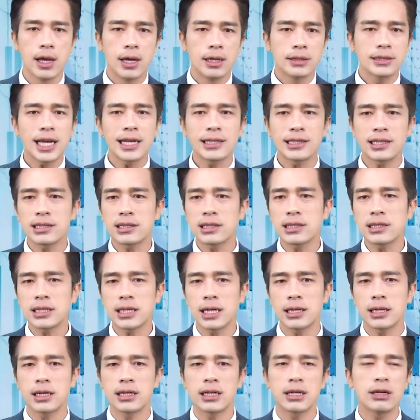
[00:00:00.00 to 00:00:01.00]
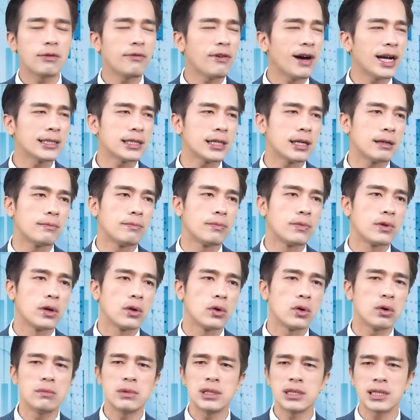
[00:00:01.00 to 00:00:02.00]
在此之前呢，你会发现
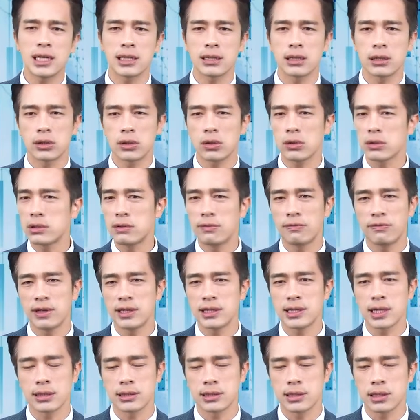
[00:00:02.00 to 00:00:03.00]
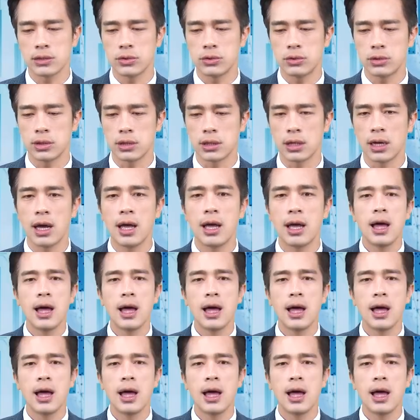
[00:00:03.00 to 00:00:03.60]
我们讲的都是非常正确的。